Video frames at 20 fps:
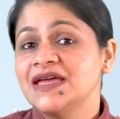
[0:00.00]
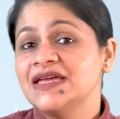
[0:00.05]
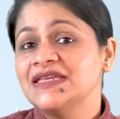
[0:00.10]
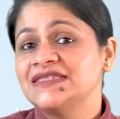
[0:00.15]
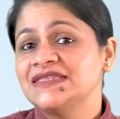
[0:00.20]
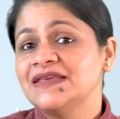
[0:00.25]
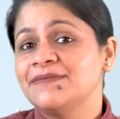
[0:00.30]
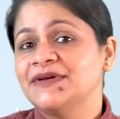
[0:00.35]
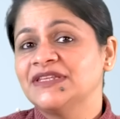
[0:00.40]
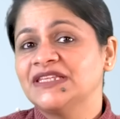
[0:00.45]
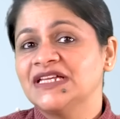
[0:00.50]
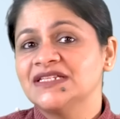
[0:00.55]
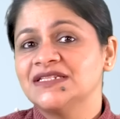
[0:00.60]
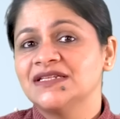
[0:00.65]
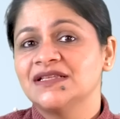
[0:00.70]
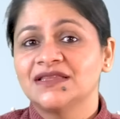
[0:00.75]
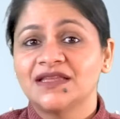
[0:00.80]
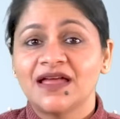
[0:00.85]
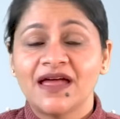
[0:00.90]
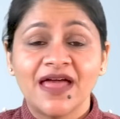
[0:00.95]
इससे पता
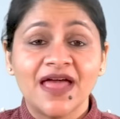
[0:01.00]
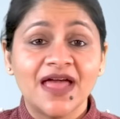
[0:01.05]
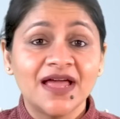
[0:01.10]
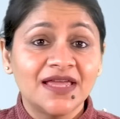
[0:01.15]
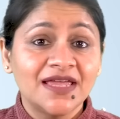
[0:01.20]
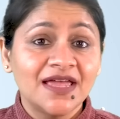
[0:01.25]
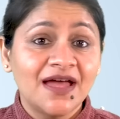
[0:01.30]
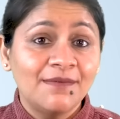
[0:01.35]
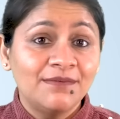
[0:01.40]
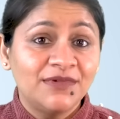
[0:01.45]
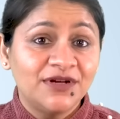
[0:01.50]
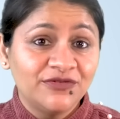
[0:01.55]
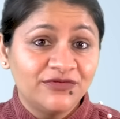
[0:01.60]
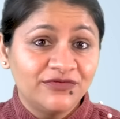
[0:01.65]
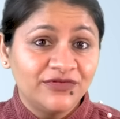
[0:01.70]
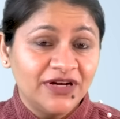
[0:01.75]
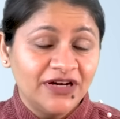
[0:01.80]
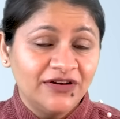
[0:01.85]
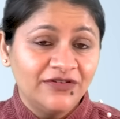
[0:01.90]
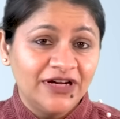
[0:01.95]
चलता है कि आप
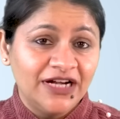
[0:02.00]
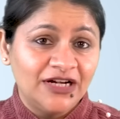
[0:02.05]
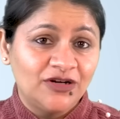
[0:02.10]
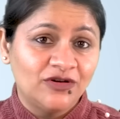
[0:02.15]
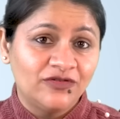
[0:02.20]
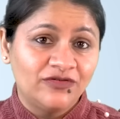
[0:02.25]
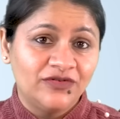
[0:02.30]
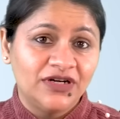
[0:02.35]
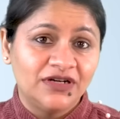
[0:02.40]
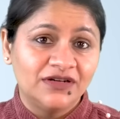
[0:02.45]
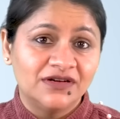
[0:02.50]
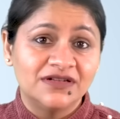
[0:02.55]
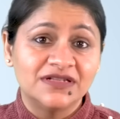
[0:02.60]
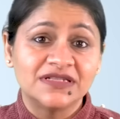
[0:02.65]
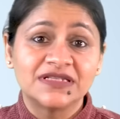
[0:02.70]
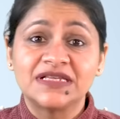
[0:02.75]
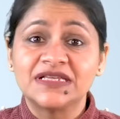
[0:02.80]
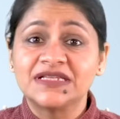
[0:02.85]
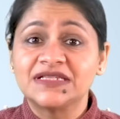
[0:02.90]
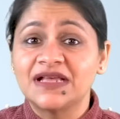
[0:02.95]
डिफरेंट रेट ऑफ
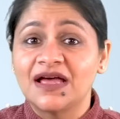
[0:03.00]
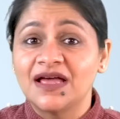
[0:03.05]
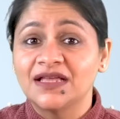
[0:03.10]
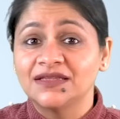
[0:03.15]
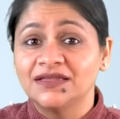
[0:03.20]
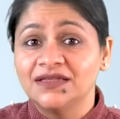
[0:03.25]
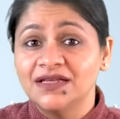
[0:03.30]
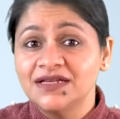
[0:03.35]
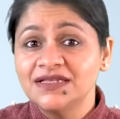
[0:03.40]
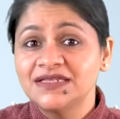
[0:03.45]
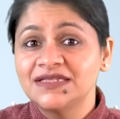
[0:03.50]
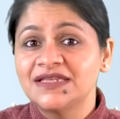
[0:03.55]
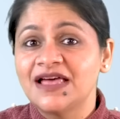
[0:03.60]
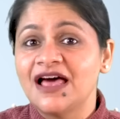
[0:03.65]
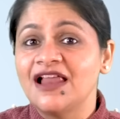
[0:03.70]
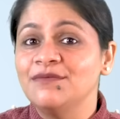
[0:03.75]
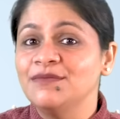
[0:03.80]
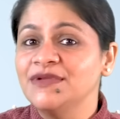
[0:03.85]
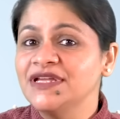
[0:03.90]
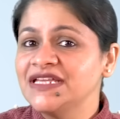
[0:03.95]
रिटर्न्स के साथ 10
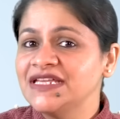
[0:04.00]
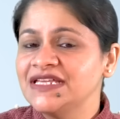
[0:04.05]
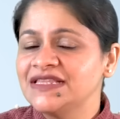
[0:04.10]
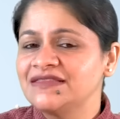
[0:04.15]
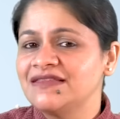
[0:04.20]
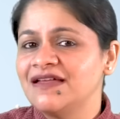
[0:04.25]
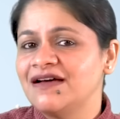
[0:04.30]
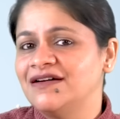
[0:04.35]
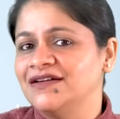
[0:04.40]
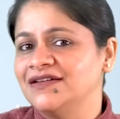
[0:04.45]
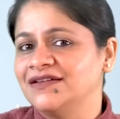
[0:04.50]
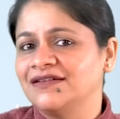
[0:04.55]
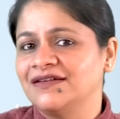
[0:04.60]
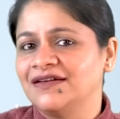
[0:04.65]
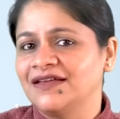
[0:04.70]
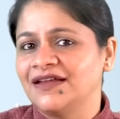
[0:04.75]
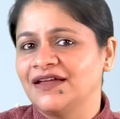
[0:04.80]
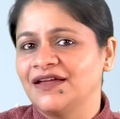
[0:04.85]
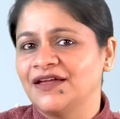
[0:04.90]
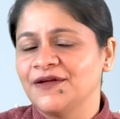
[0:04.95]
साल में कितना अर्न
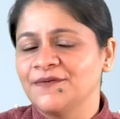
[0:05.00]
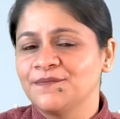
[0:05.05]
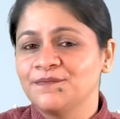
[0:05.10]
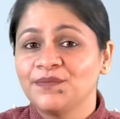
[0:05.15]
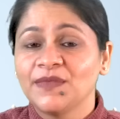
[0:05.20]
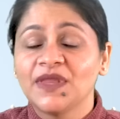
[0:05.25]
करेंगे